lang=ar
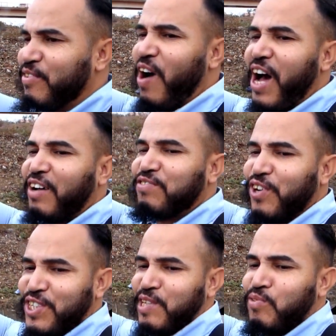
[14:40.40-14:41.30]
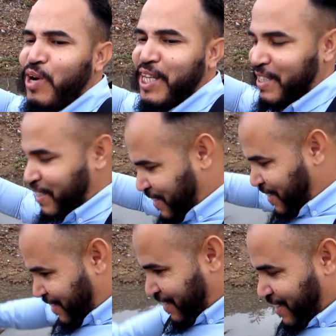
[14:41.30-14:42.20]
واقف في وسط الواد
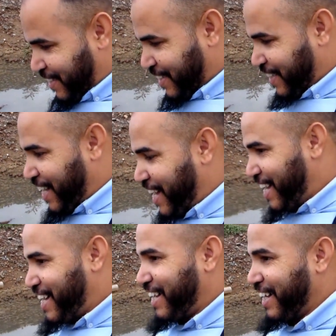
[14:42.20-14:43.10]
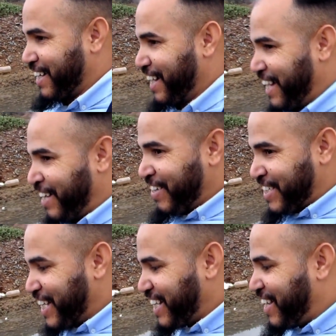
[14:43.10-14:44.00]
اه اه
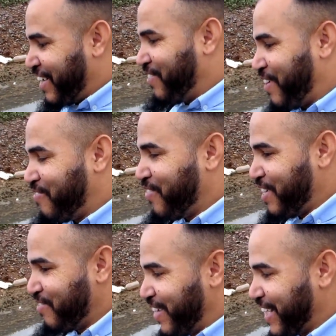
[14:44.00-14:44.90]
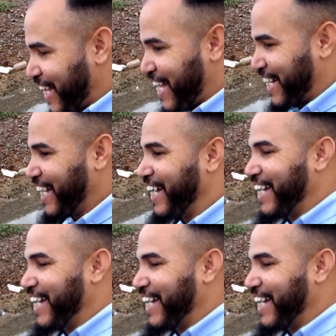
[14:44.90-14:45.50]
واش هذا هو مول الويدان